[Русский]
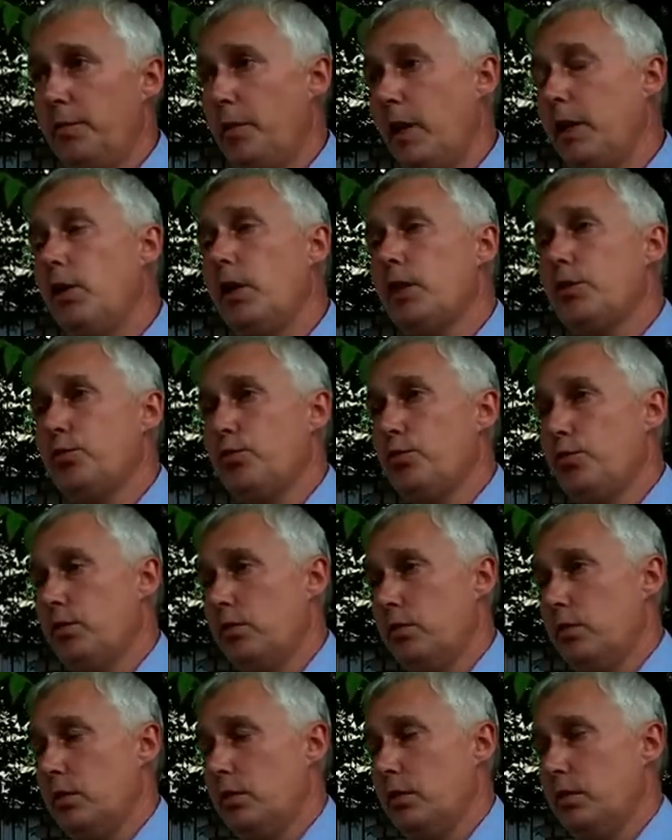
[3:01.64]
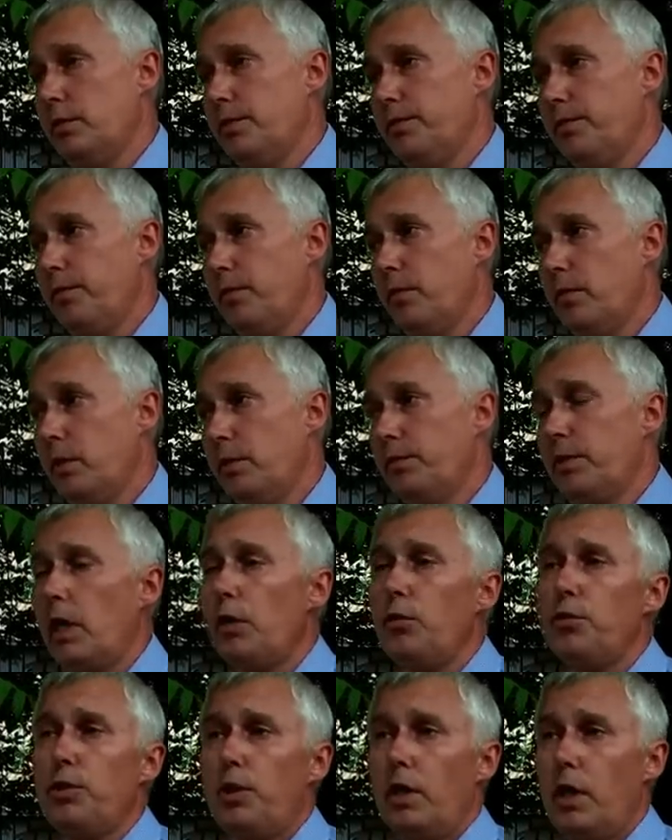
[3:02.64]
в мое отсутствие на
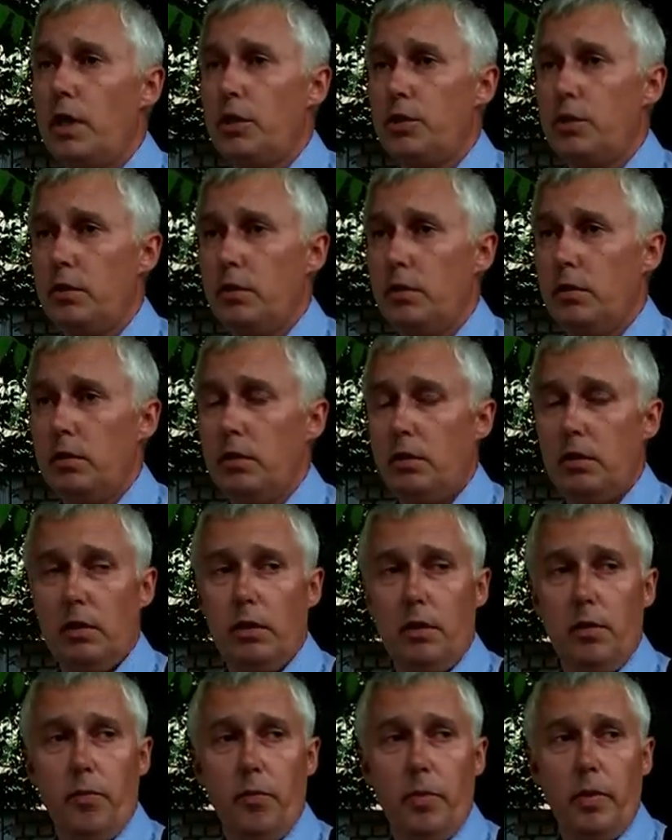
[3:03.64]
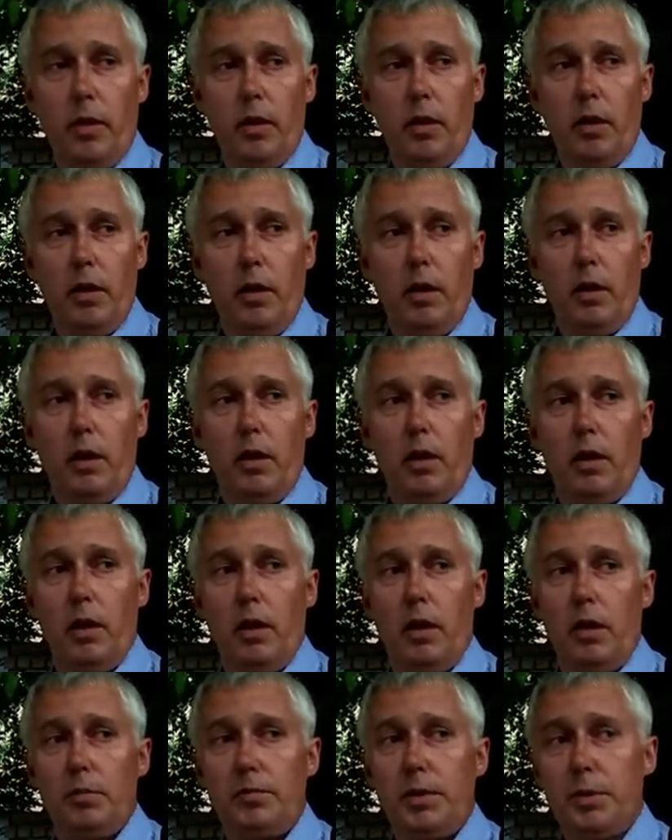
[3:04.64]
второй этаж,
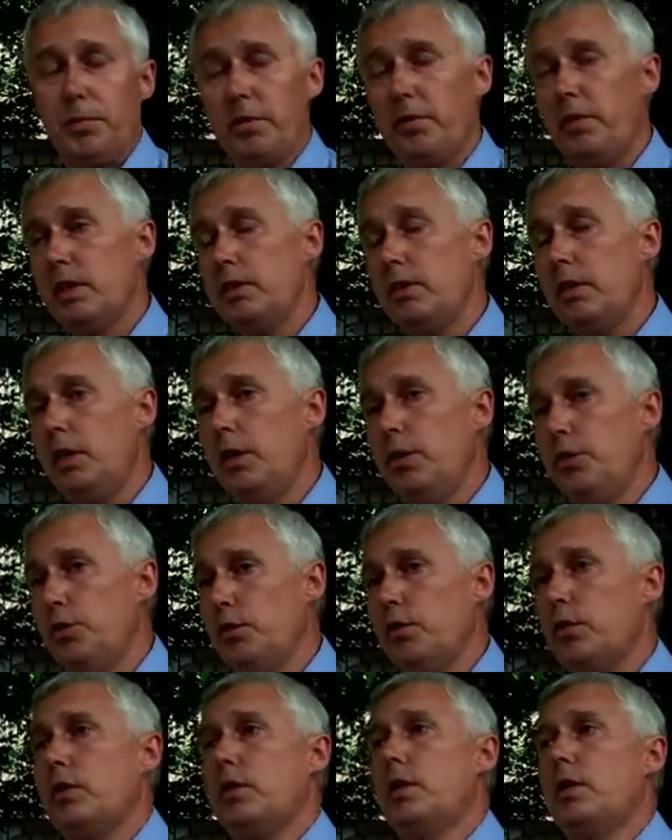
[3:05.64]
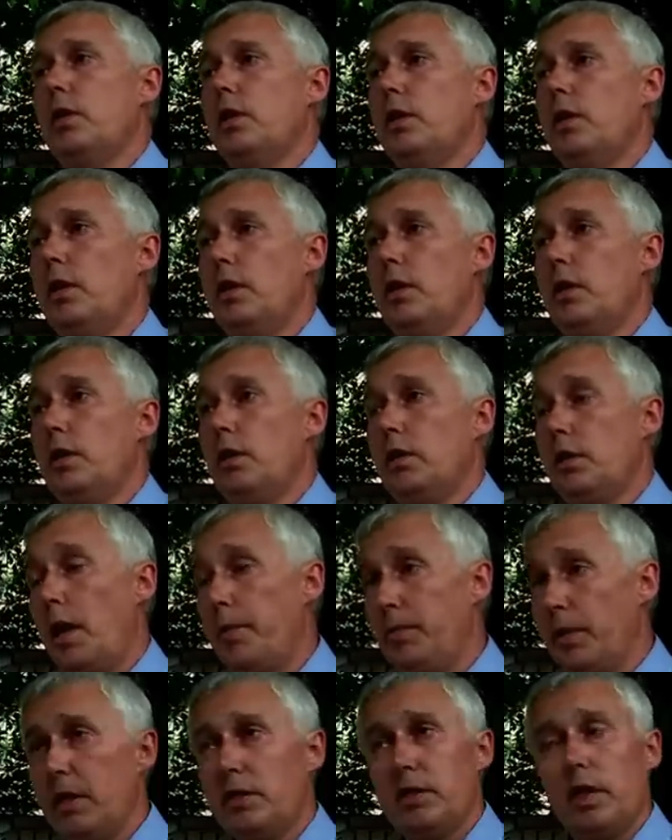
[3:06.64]
а, припроводили ее, к, а,
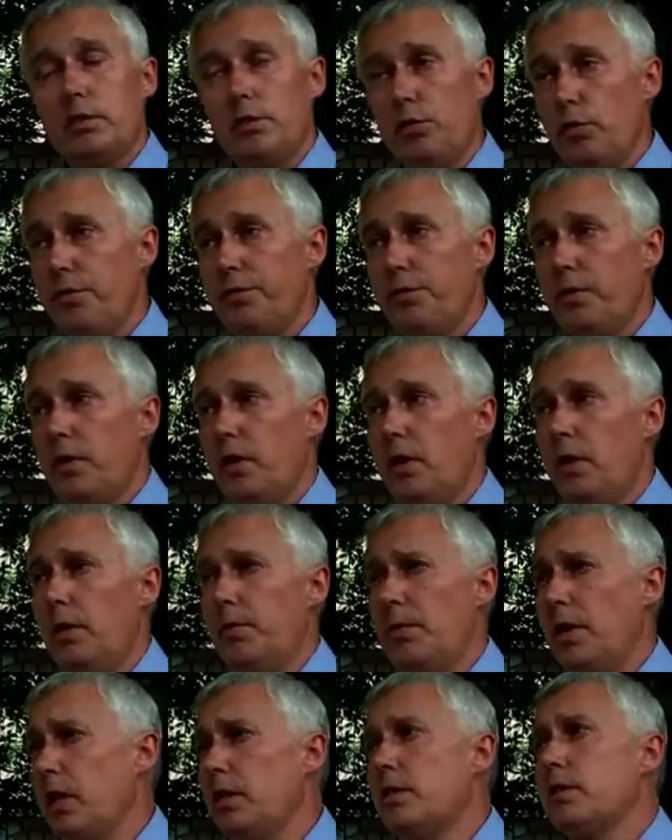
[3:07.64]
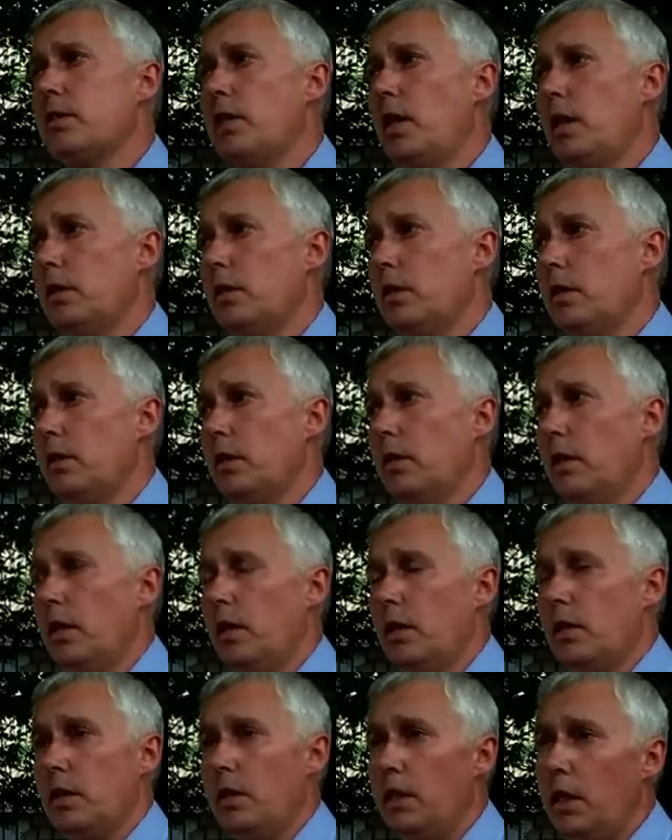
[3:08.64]
опять со слов а, Марины Санны,
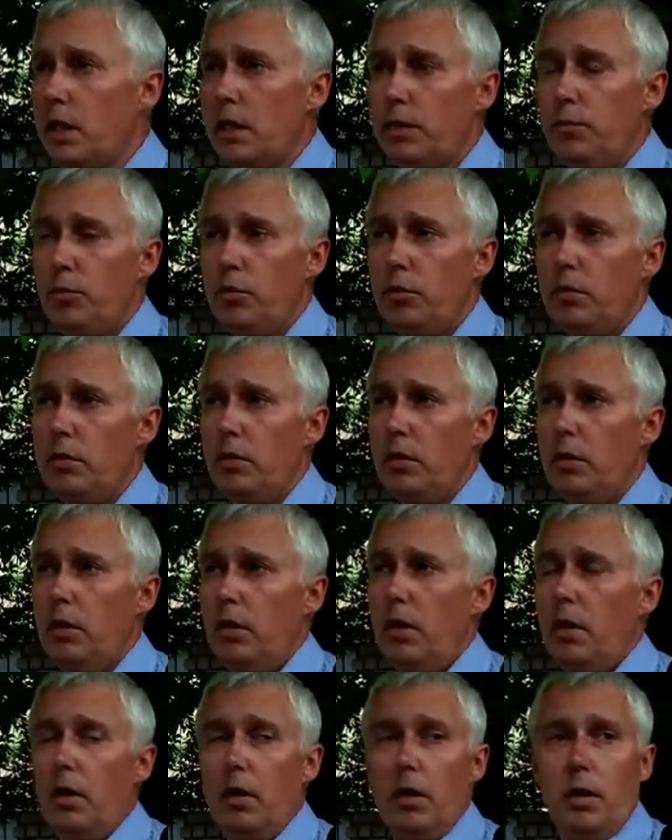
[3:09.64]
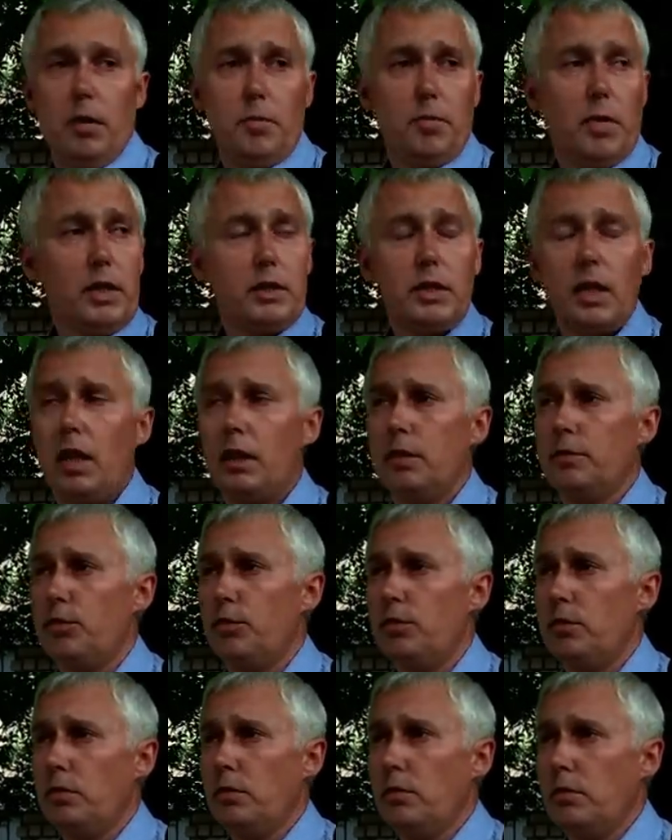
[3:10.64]
к некому
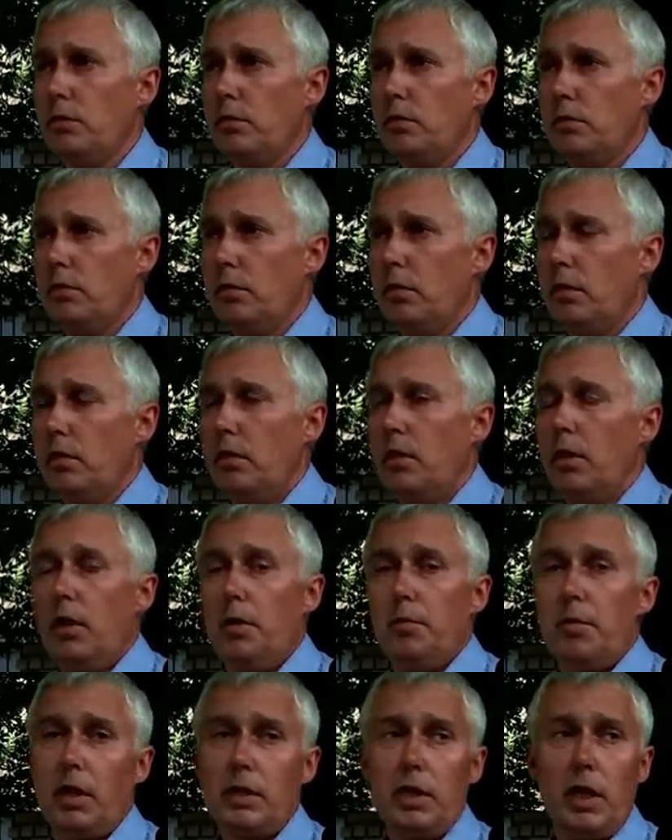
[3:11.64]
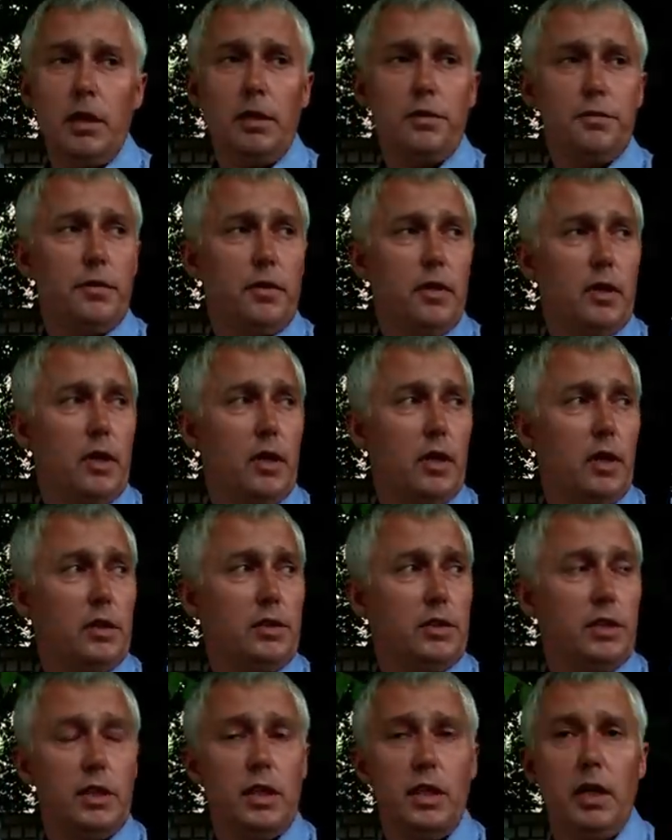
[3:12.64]
Полтанову. Кто это? Полтанов
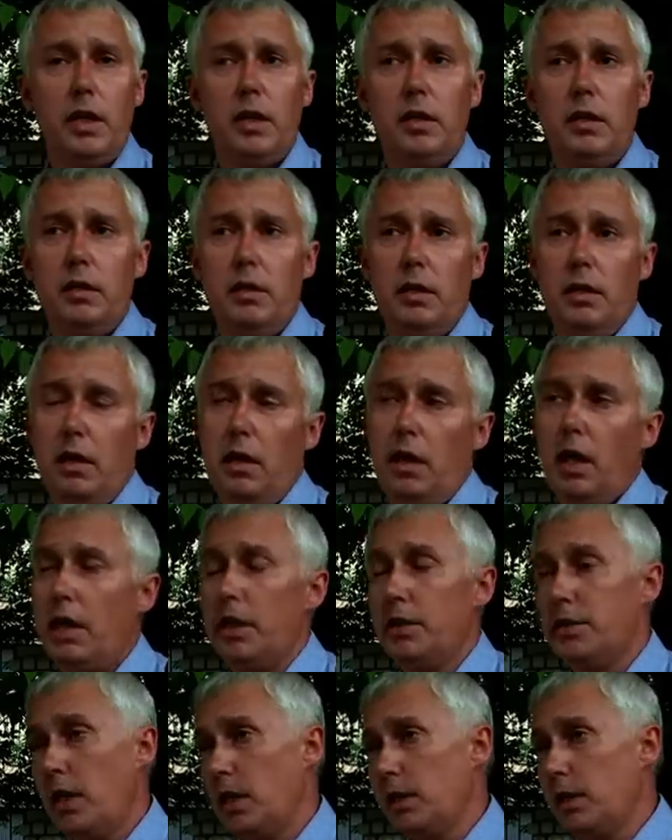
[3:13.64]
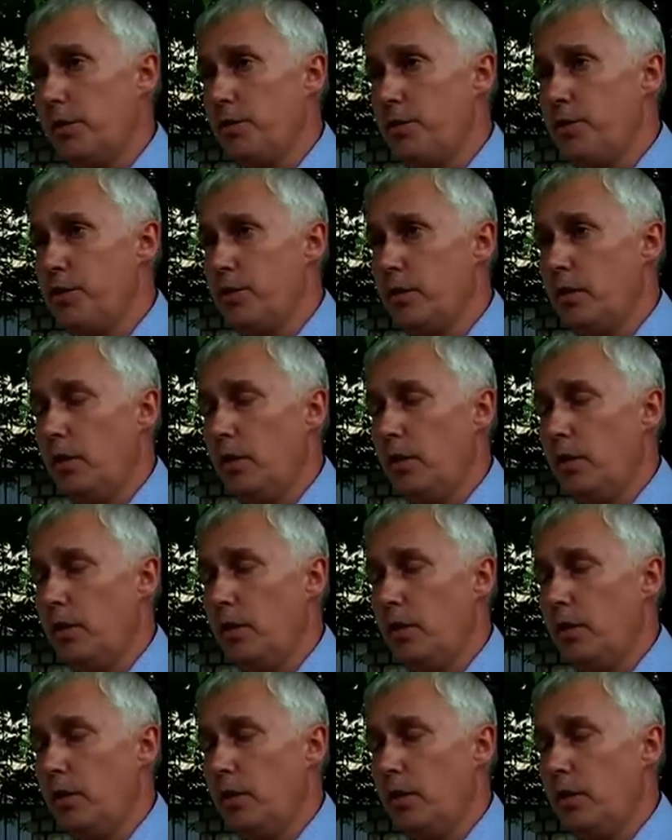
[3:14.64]
Сергей Александрович.